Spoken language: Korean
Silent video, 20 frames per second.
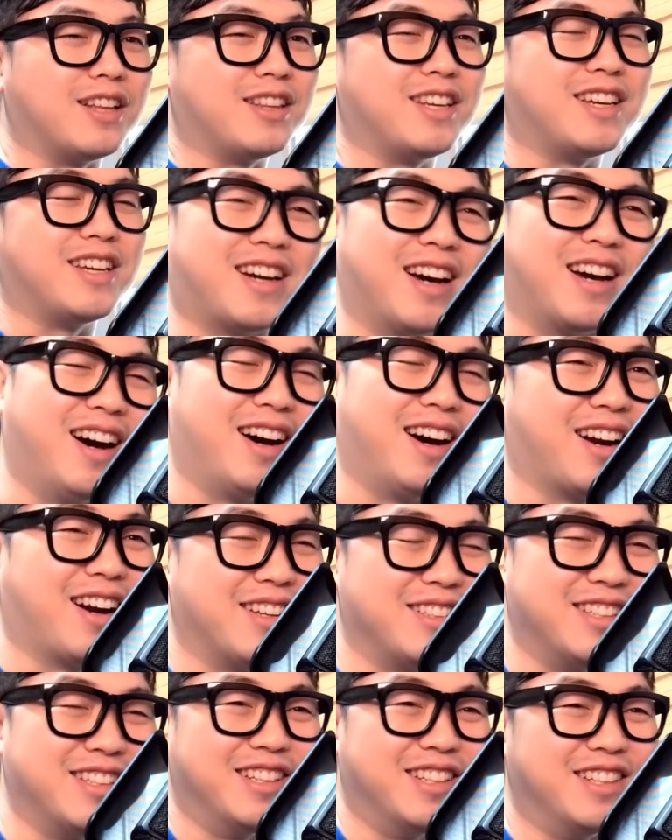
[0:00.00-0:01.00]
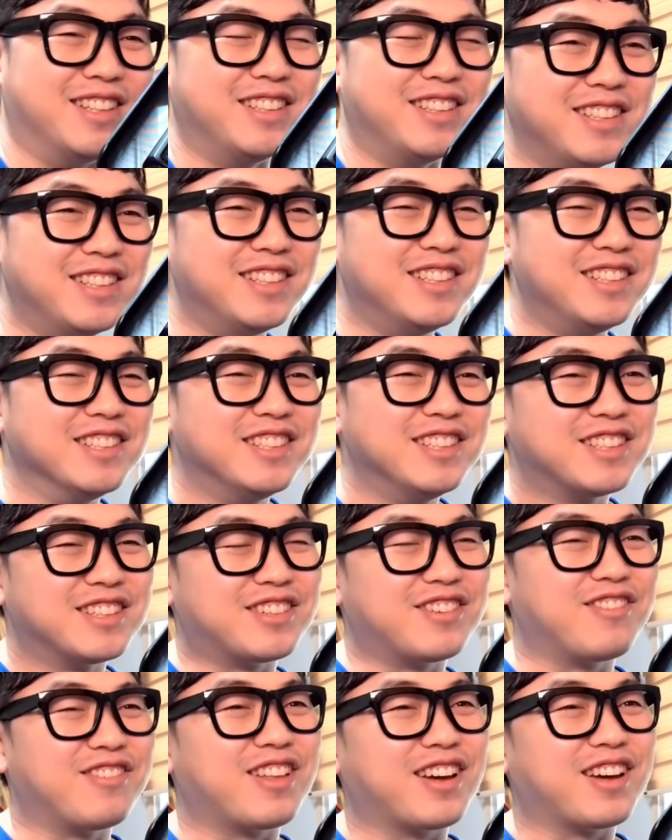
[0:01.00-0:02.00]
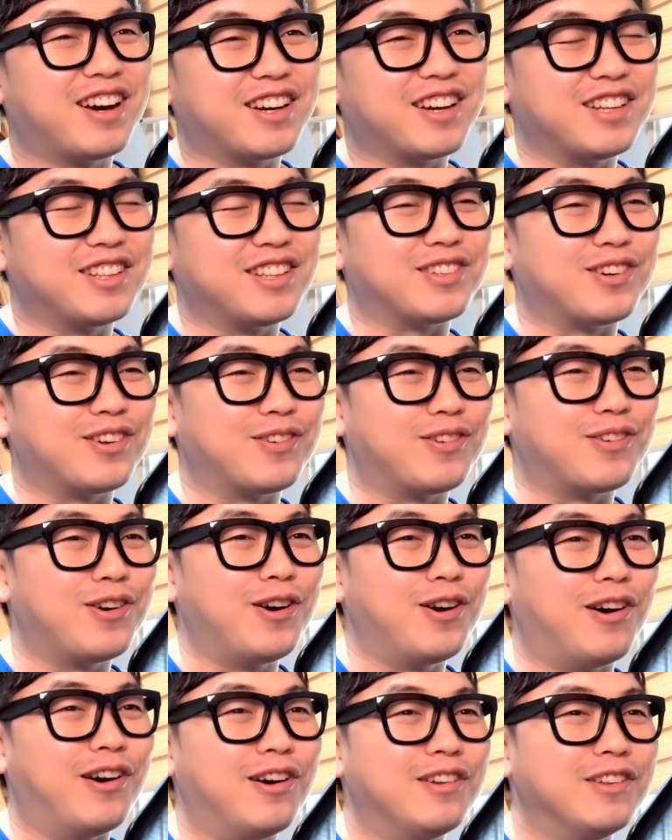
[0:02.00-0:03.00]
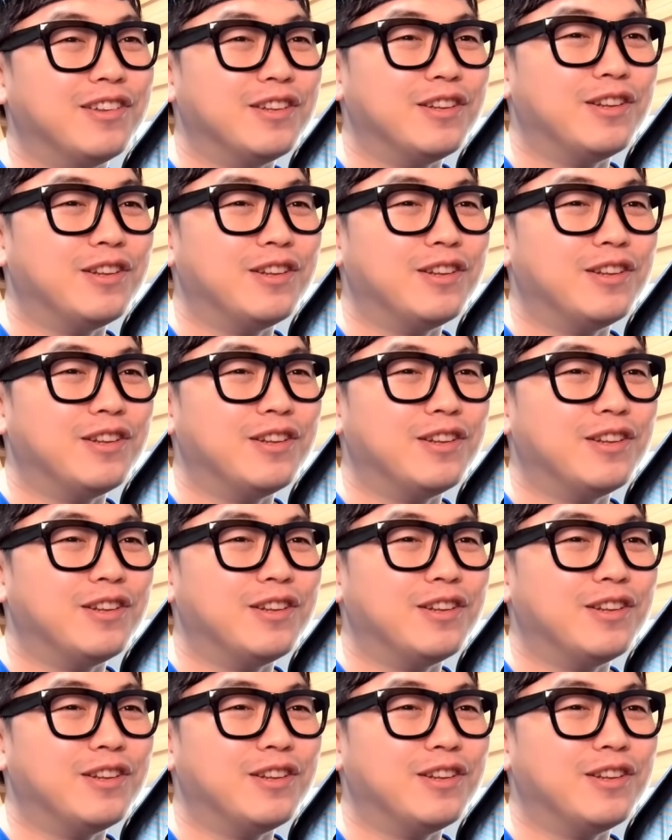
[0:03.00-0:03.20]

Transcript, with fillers: 아닌가라는 그런 생각이 들었고요.